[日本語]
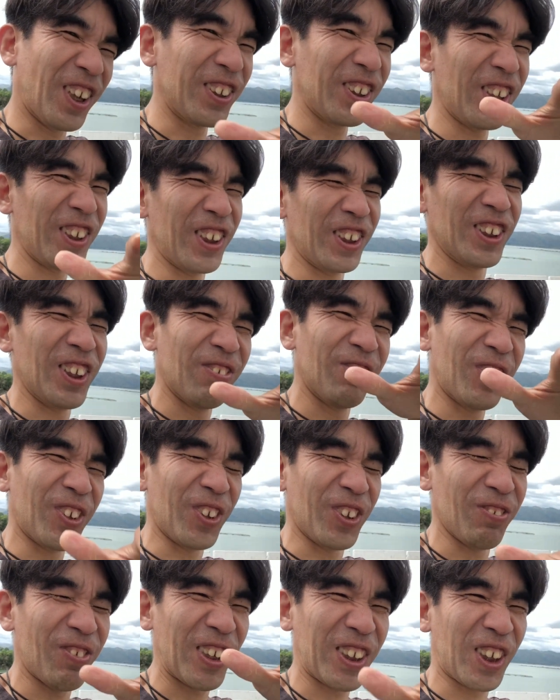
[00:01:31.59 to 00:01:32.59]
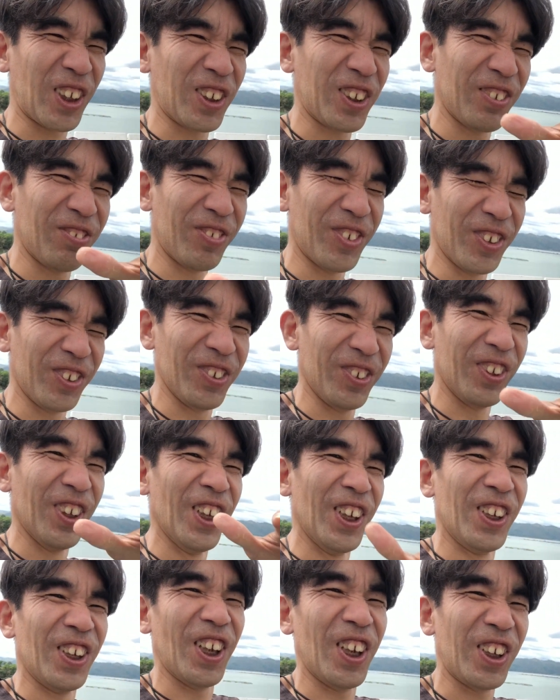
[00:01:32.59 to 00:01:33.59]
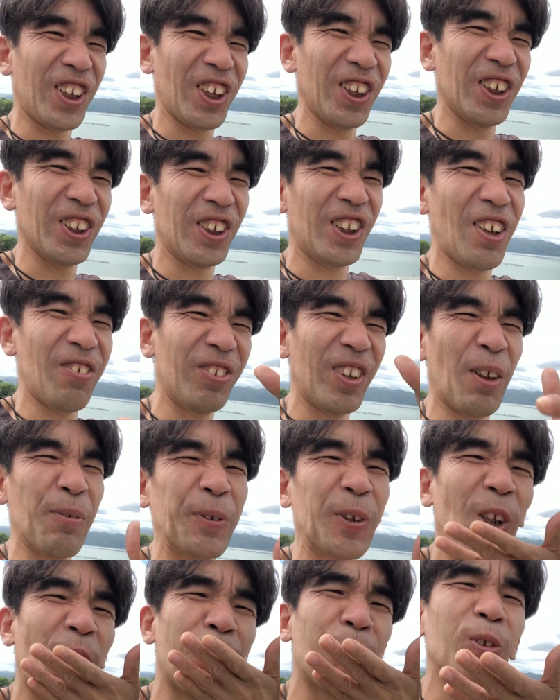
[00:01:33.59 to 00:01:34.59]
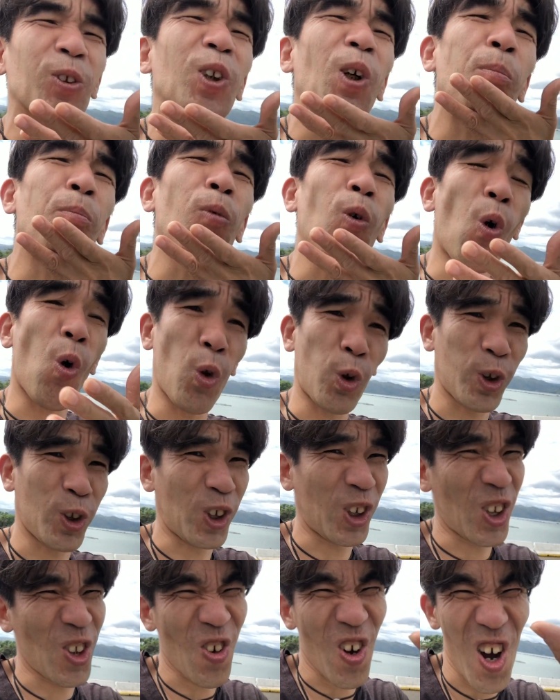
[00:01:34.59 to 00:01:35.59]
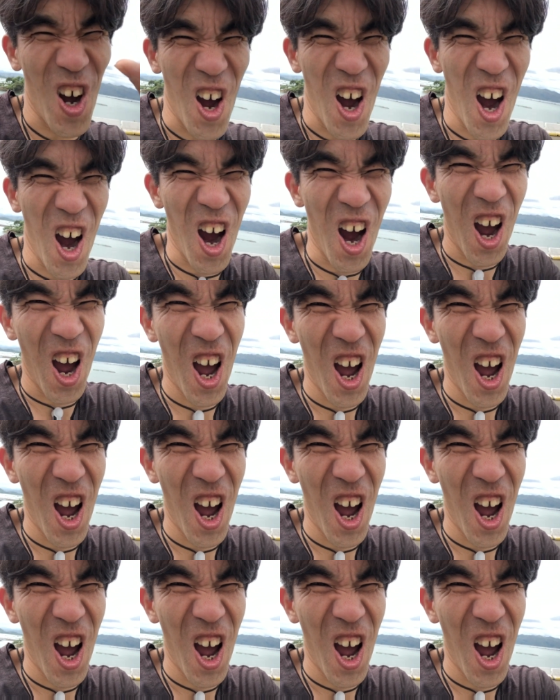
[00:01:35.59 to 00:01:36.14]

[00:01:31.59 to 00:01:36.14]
西先生、僕バスケットボールやりたいです。ダムタップン。それでは。